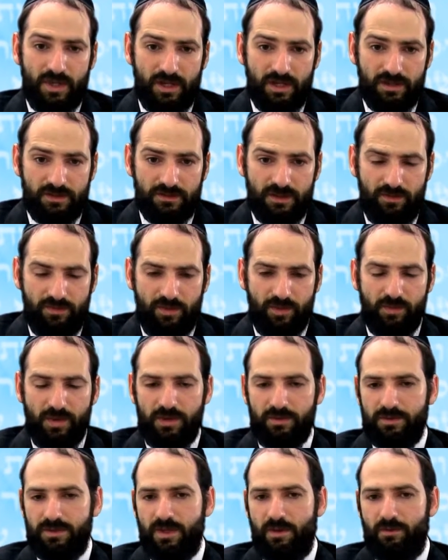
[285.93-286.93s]
esa forma
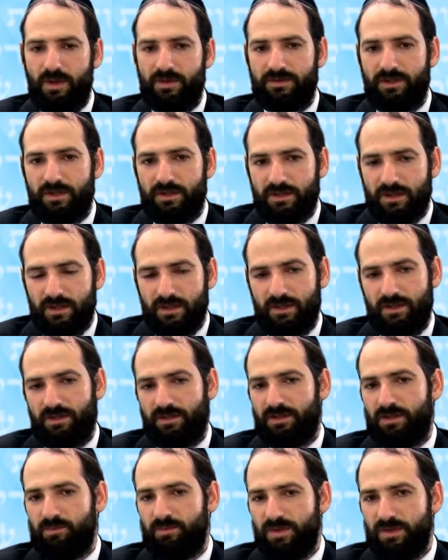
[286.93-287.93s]
de vida, va a hacer que,
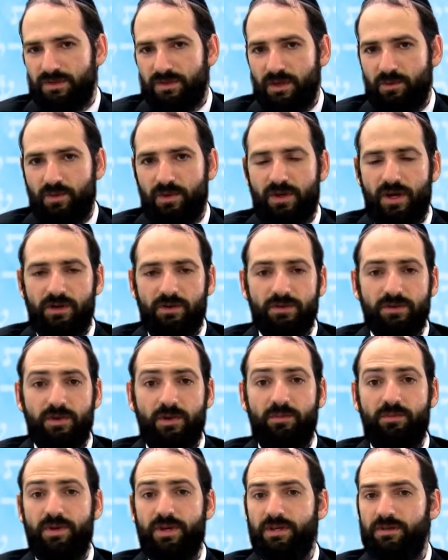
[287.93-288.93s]
empiece a buscar
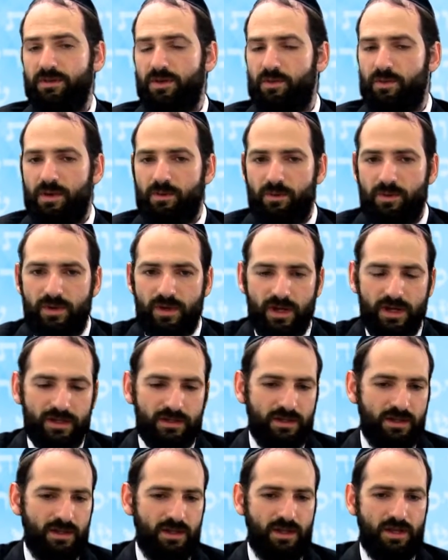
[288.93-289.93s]
otros medios, va a buscar